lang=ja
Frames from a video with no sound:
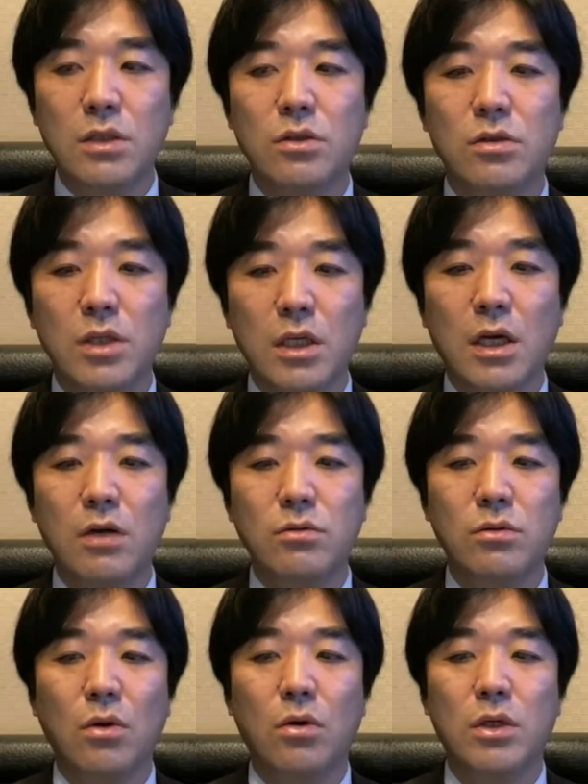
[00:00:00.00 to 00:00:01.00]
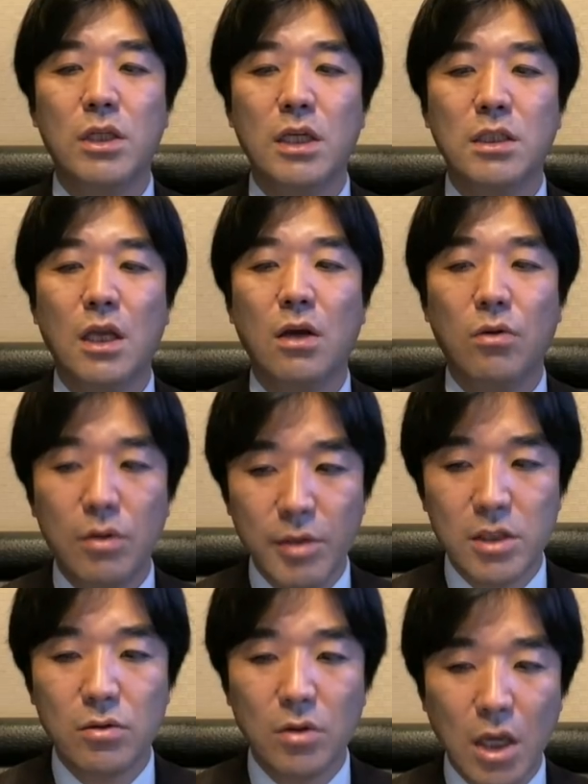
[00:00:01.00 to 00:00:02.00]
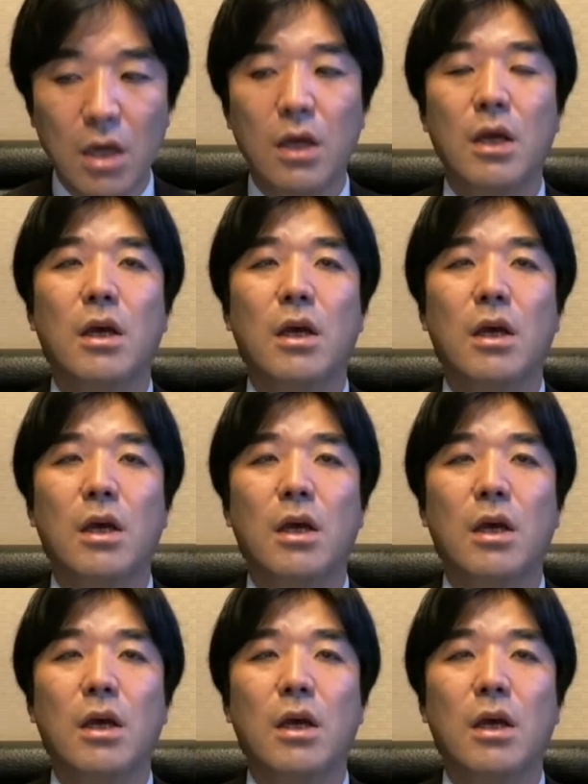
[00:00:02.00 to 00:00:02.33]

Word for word: 数にカウントいたしておりますので、